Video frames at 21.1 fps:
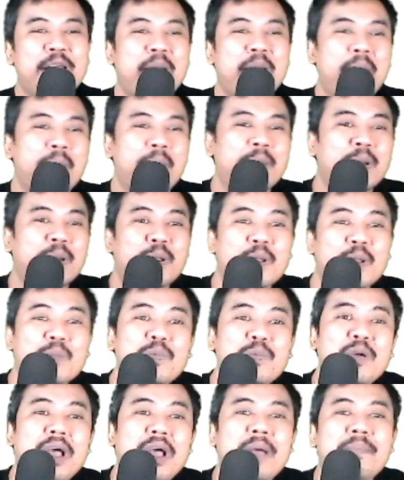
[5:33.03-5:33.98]

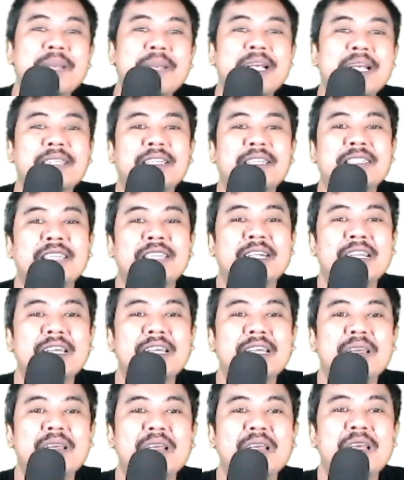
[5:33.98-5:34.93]
Menurutmu apa yang
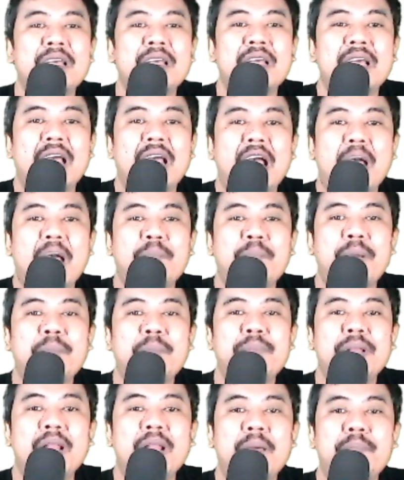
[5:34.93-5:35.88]
terjadi
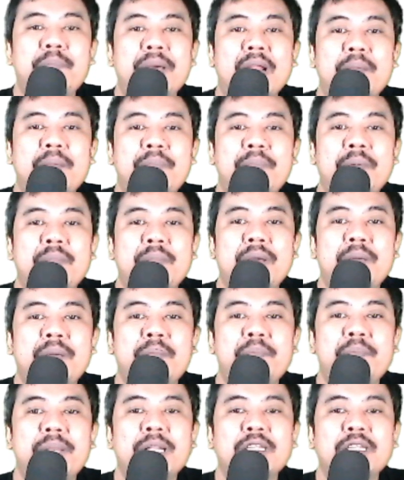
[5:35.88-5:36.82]
apabila para
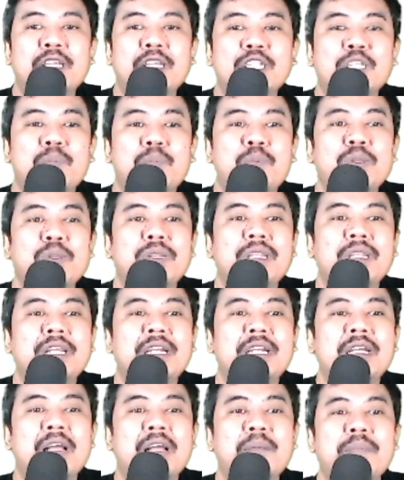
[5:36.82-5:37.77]
pemimpin tersebut
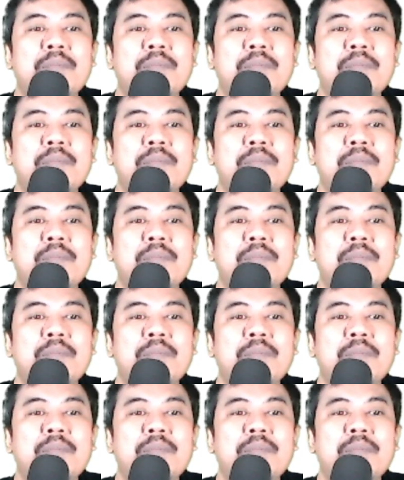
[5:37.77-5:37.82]
tidak